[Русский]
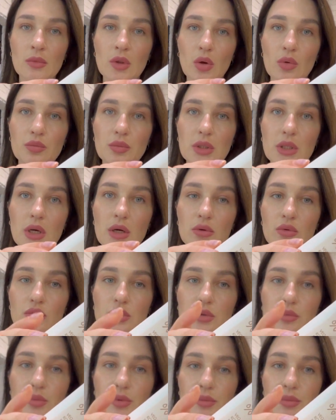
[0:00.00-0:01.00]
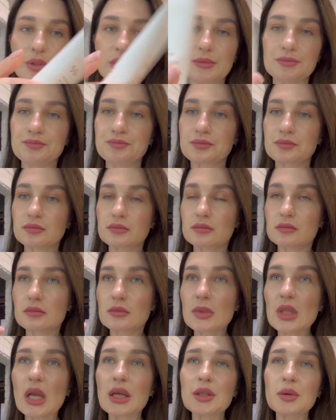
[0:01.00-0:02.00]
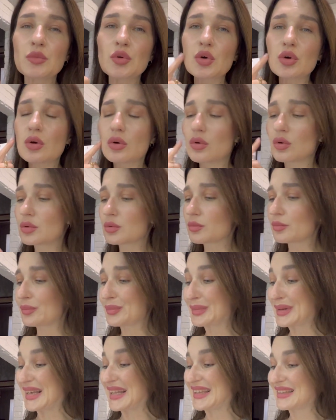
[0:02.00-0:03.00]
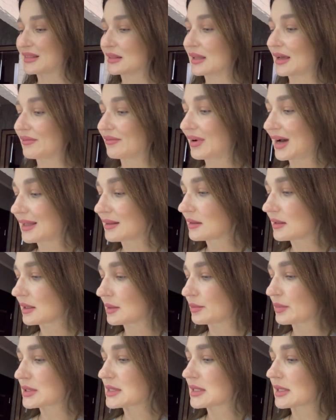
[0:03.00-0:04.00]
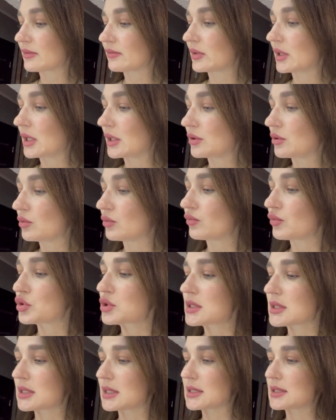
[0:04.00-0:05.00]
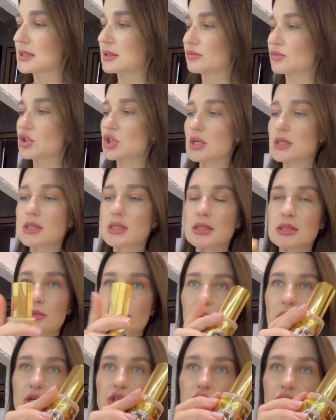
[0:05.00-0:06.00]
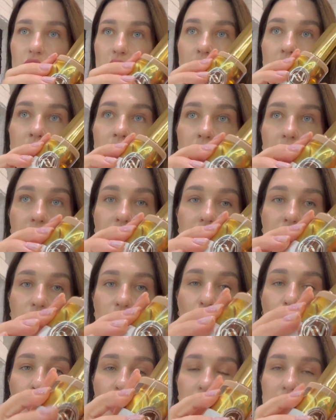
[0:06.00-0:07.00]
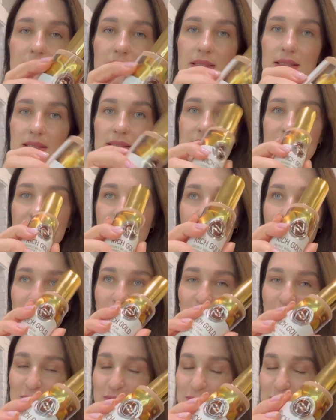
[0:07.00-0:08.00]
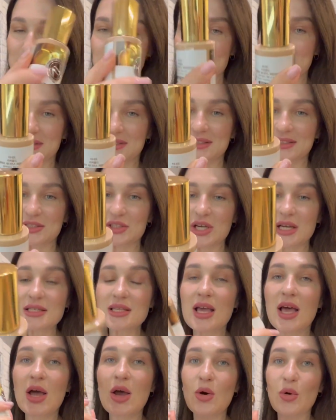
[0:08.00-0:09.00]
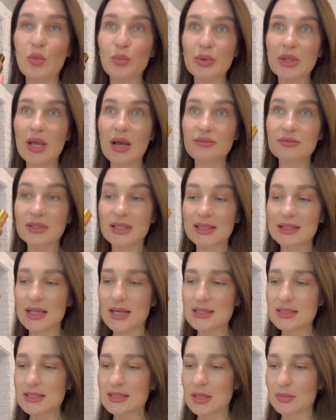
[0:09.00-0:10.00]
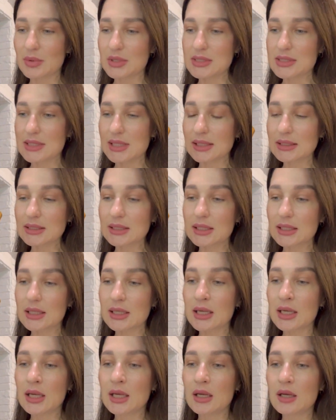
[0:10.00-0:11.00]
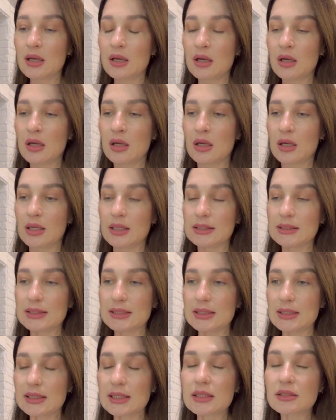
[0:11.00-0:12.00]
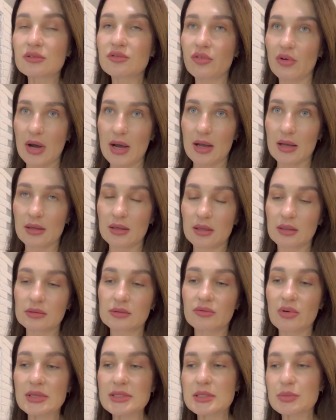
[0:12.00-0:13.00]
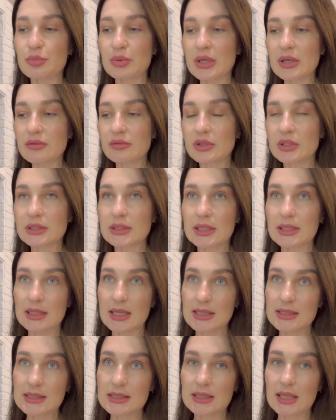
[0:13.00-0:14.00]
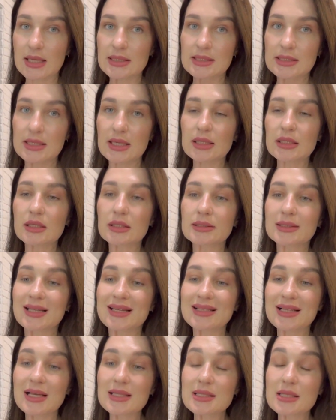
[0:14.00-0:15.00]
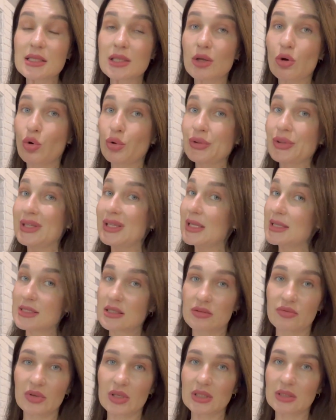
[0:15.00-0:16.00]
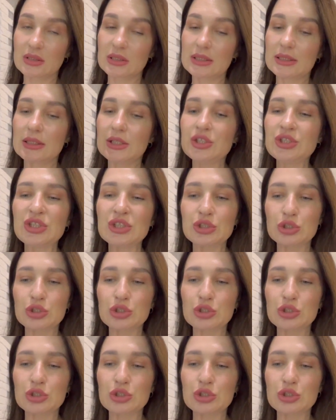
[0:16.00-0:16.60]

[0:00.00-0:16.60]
у меня от BB. Немного он бледноватый по сравнению вот с этим. Часто спрашивают, этот тон один из самых лучших сейчас. У меня в 13 оттенке. Их два. 21 и 13 оттенок. 13 он не светлый и не